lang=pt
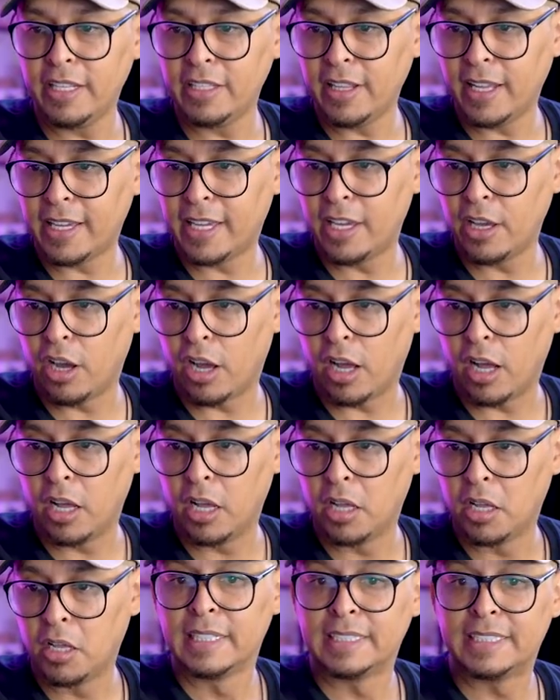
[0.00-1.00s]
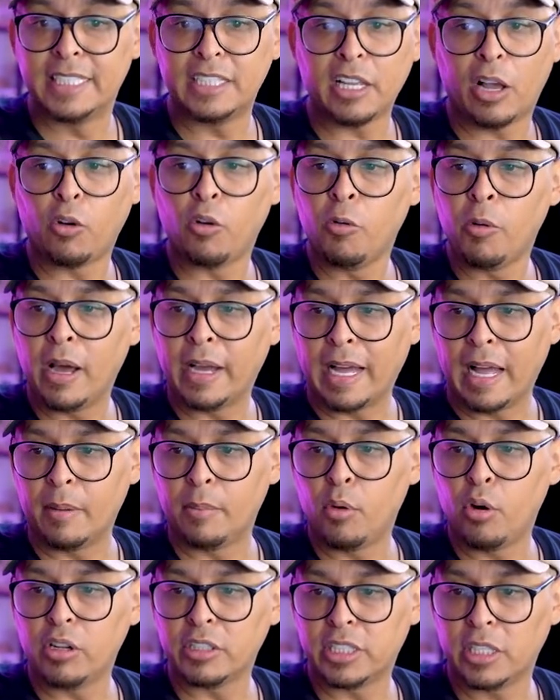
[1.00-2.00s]
ir aqui, ó. Se de algum
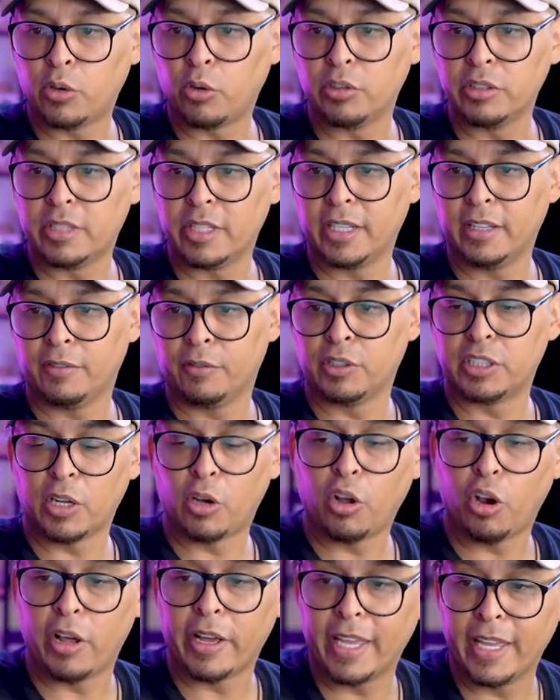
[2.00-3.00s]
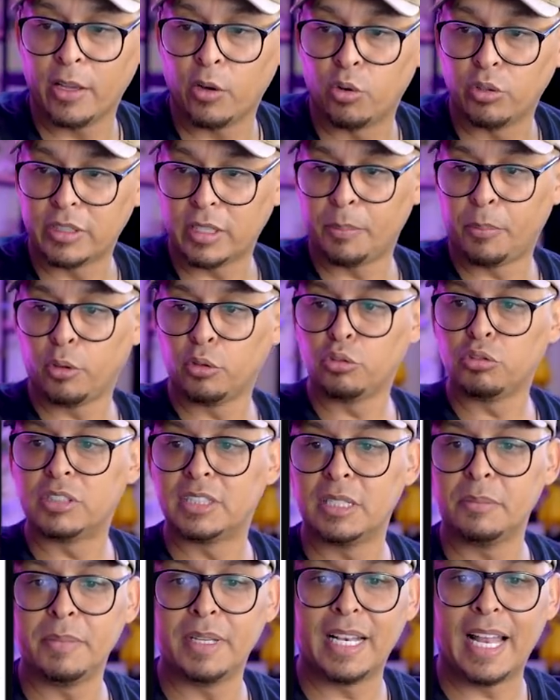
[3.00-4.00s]
acabou, você, você coloca em encontra
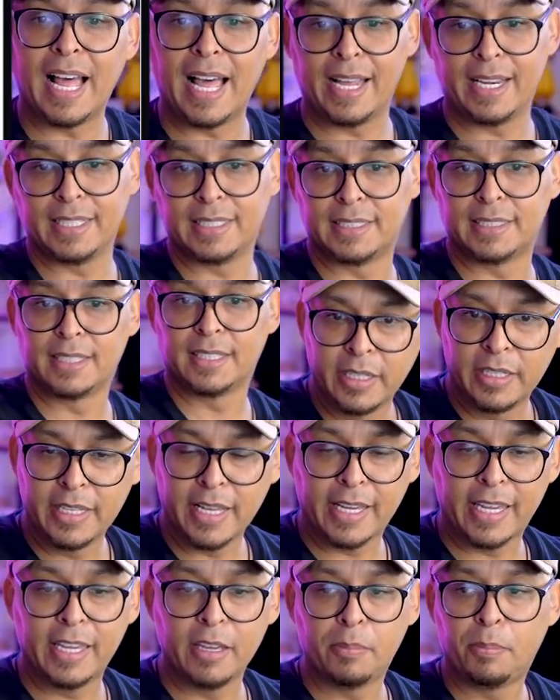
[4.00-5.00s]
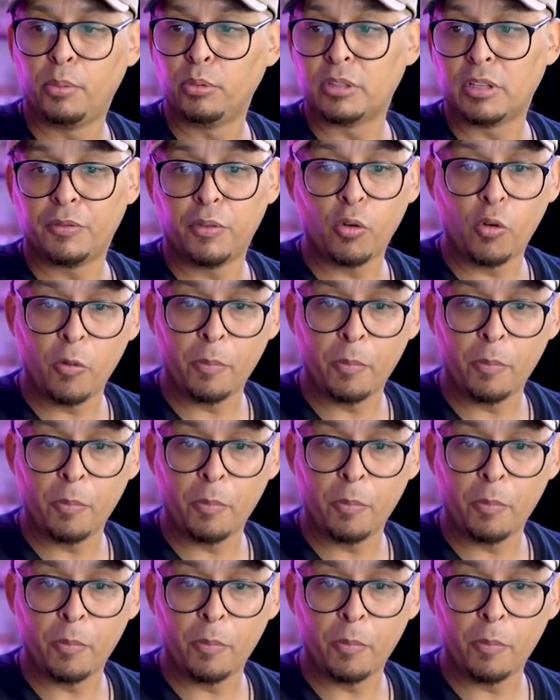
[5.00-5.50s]
produtos similares. E aqui, puta, vou